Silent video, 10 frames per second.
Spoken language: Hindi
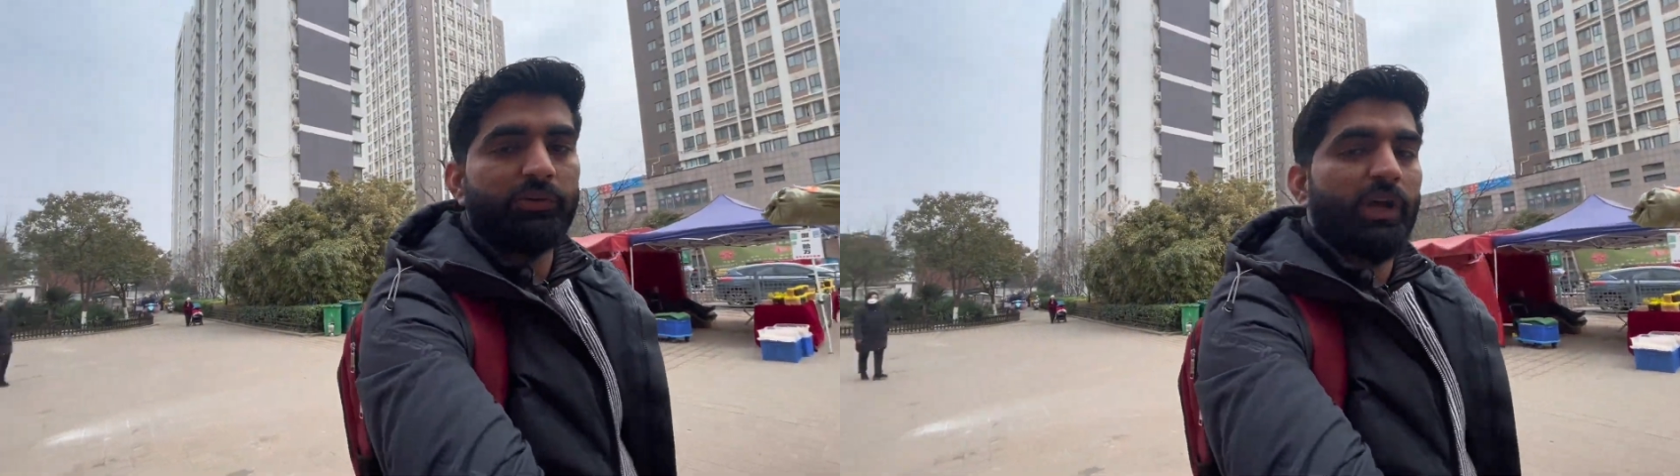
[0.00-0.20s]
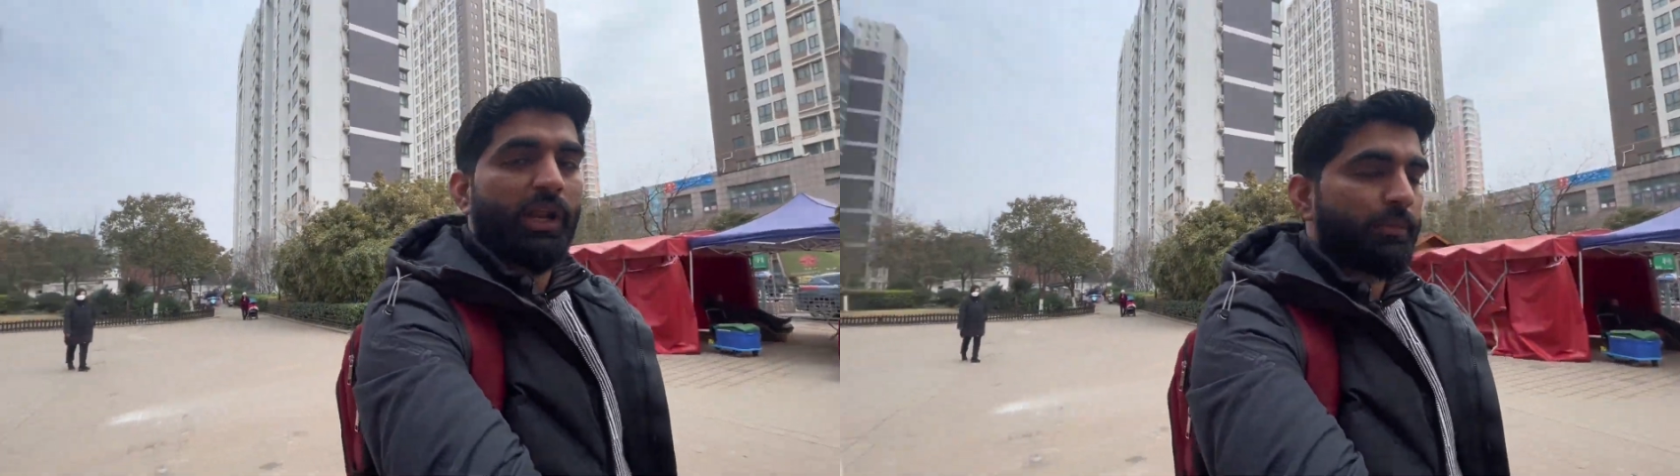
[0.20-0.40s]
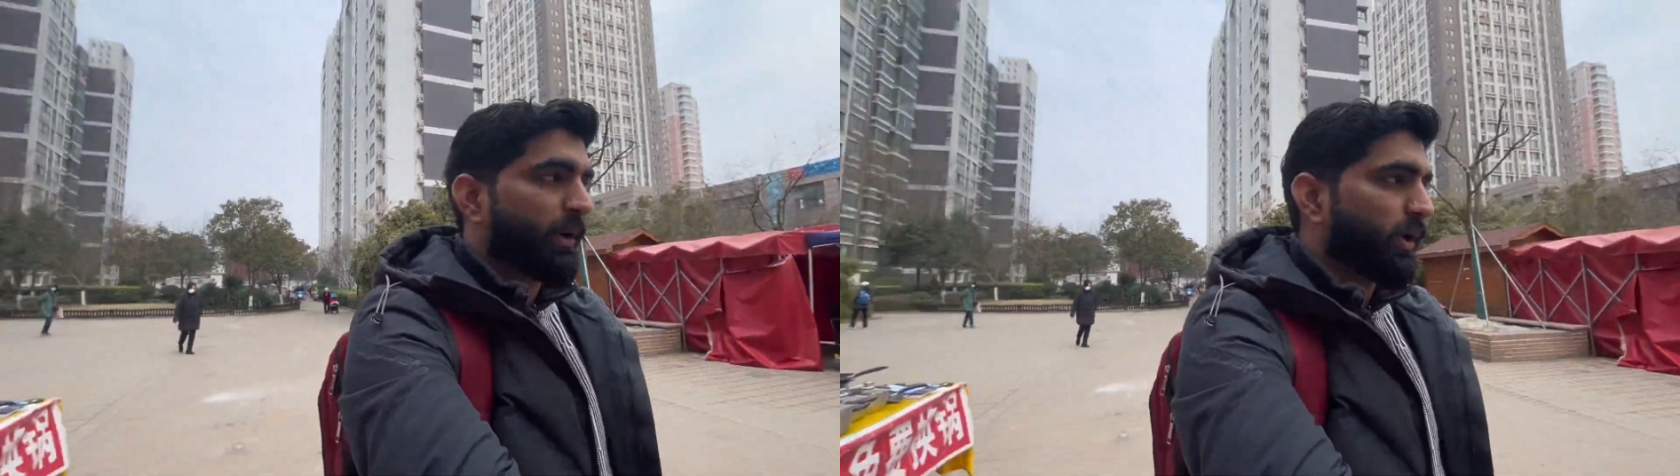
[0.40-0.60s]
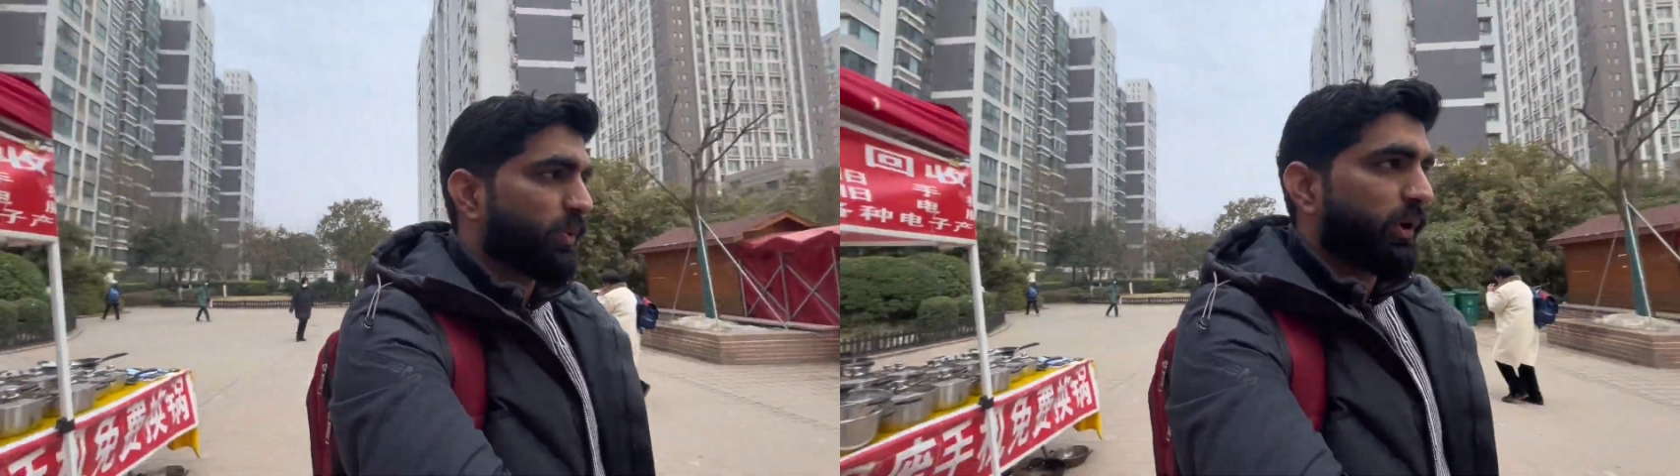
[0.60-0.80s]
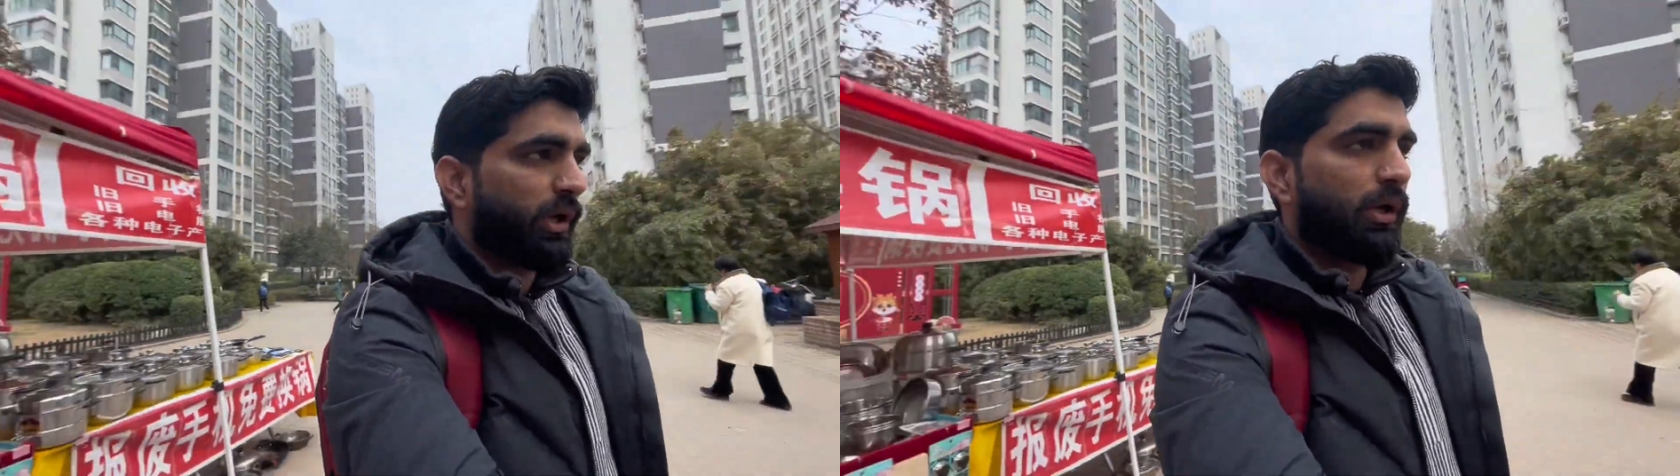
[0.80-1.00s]
वगैरह ही पड़े
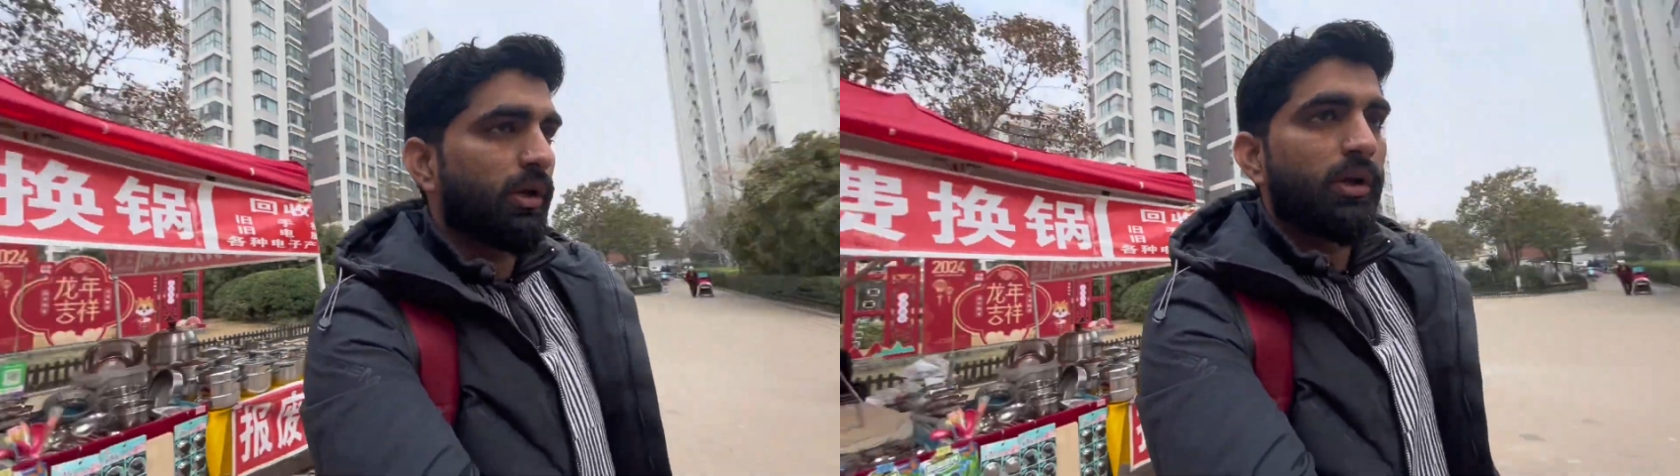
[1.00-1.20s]
हुए हैं